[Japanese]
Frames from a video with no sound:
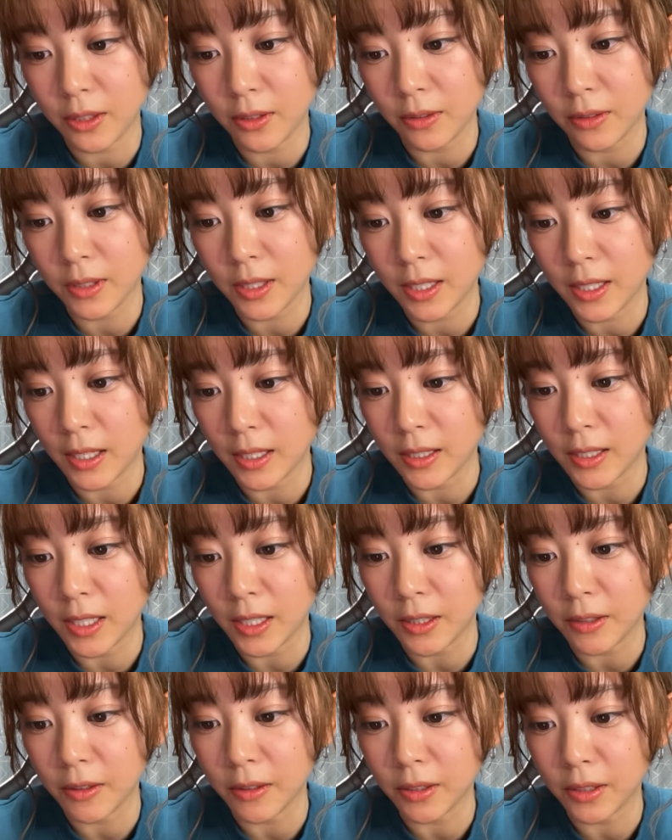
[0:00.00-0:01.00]
長時間
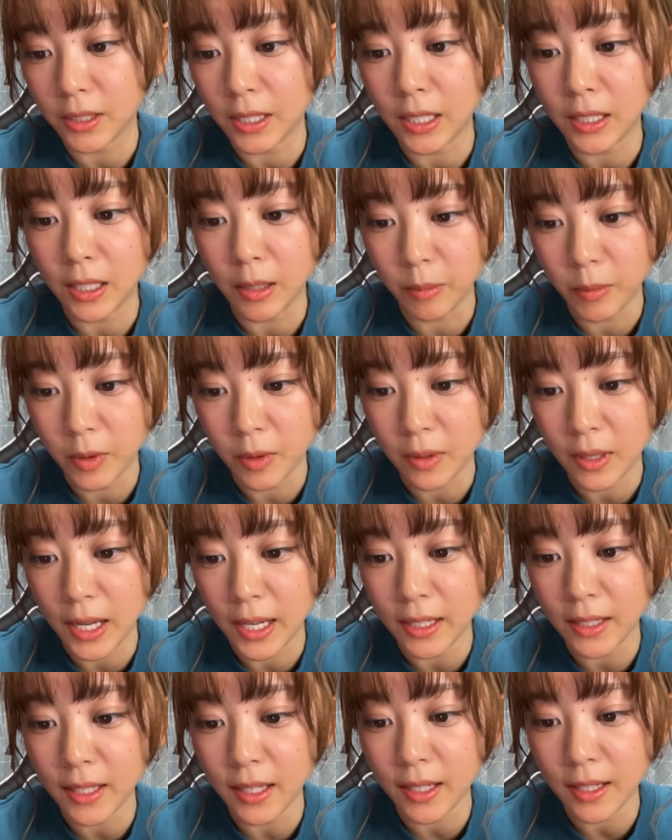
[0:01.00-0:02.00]
着用していても
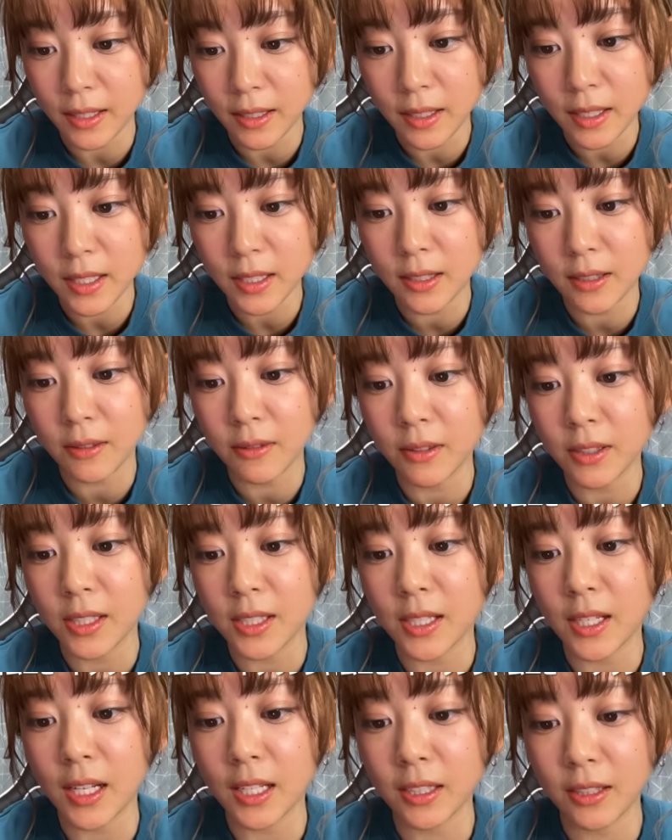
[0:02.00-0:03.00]
快適に過ご
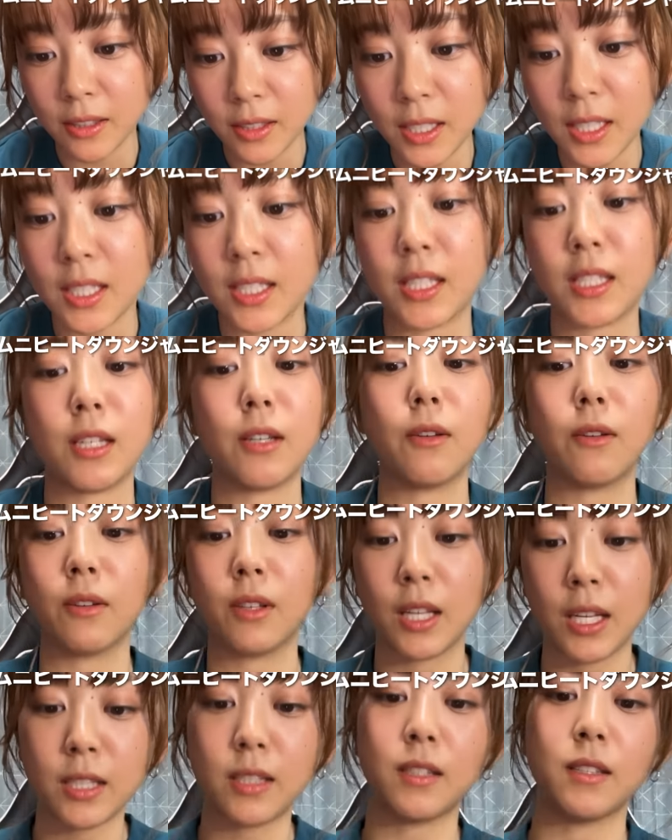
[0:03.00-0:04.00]
しやすい仕様
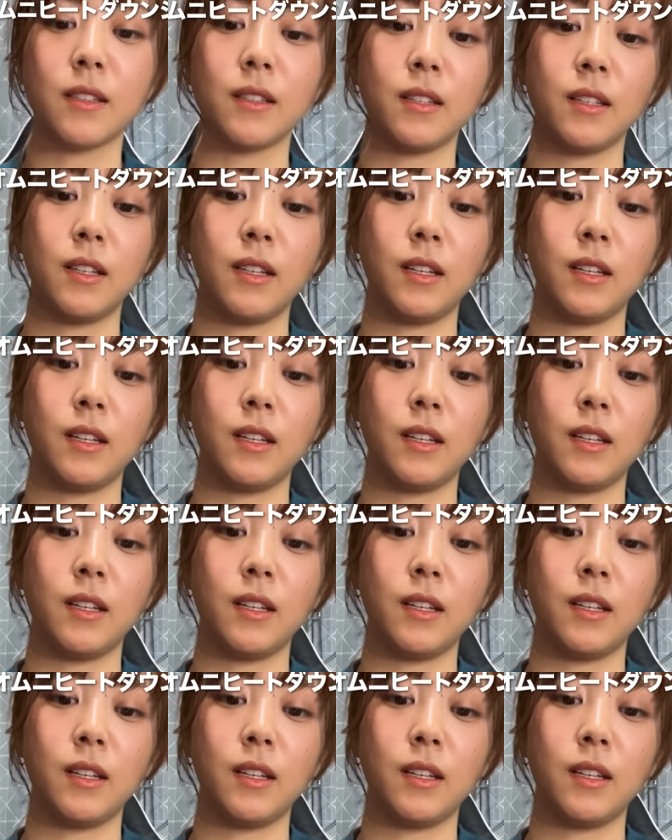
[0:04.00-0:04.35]
です。